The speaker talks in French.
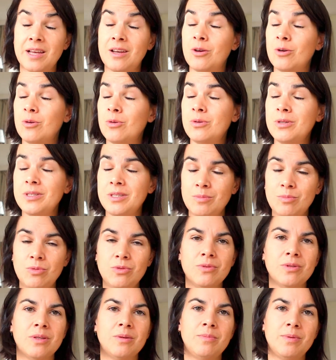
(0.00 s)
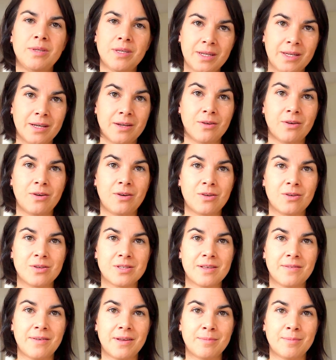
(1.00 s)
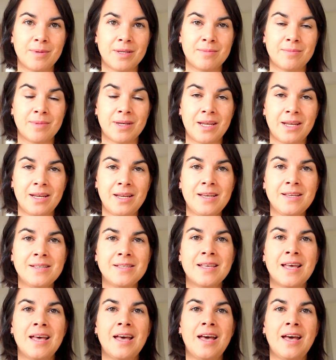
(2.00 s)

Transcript: Alors au début, on est bien d'accord que ça va te mettre mal à l'aise,